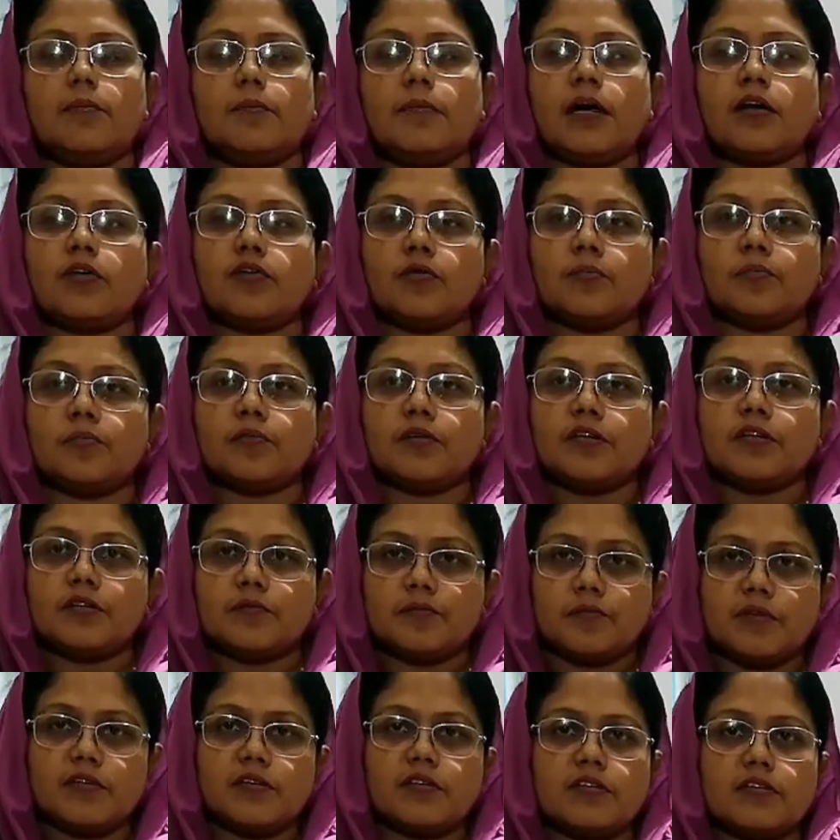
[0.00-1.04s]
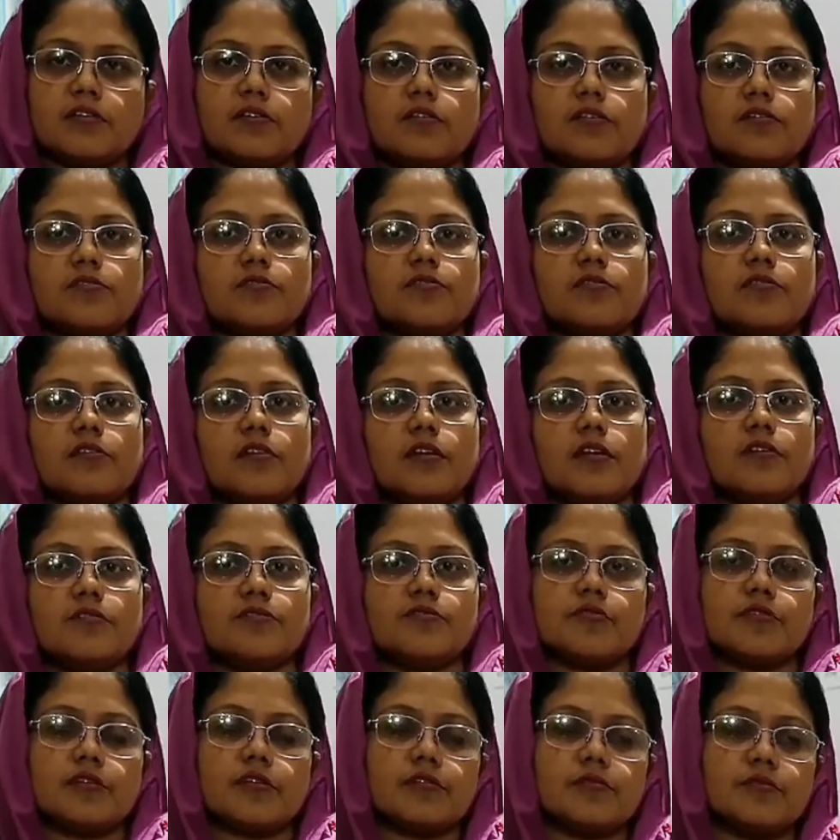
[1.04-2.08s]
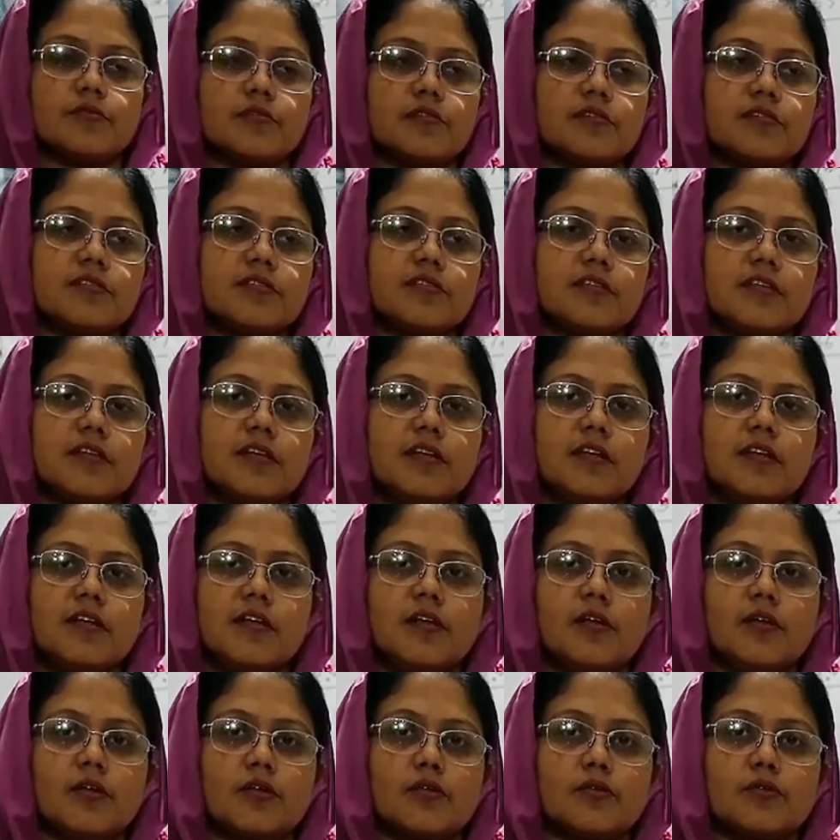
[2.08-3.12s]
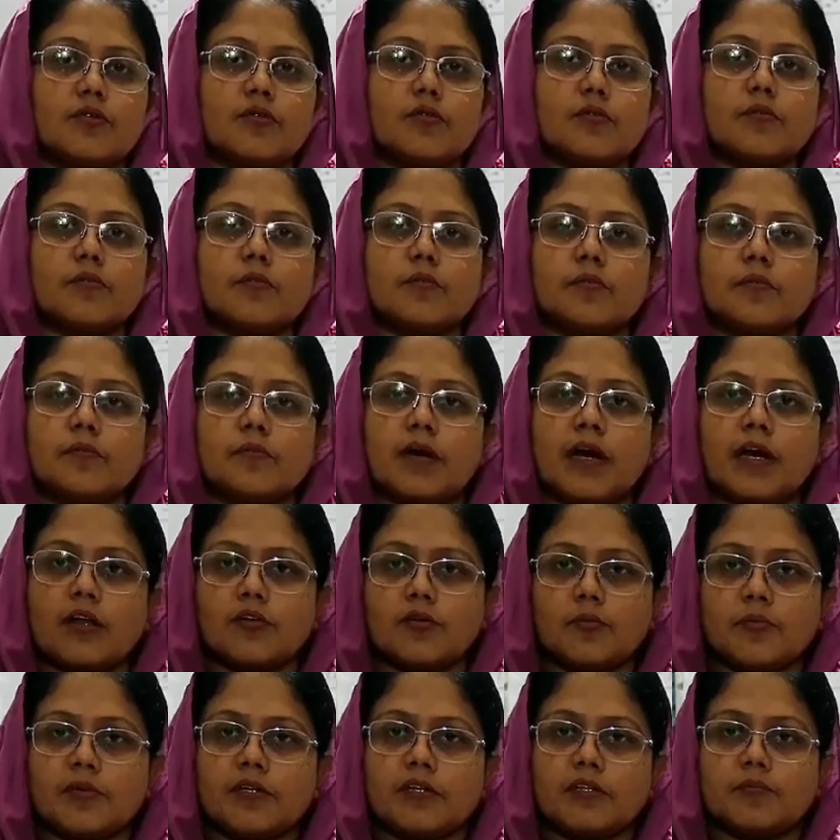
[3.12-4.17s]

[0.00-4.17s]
মানব গঠন আলোচনা তো মানব